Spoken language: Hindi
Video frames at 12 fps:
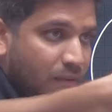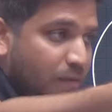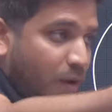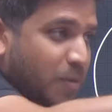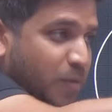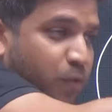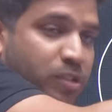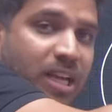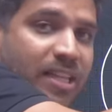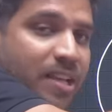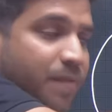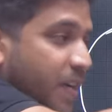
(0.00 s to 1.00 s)
फिर वापस फोर्स
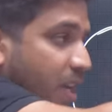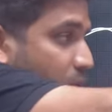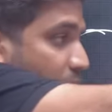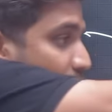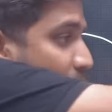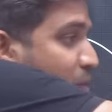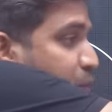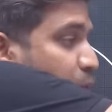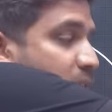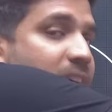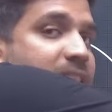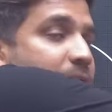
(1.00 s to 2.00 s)
लगा दिया फिर टर्न हो गया वापस
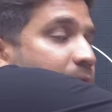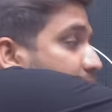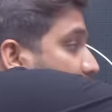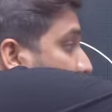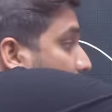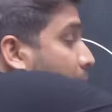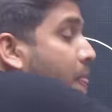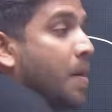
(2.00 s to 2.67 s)
फोर्स लगा दिया फिर टर्न हो गया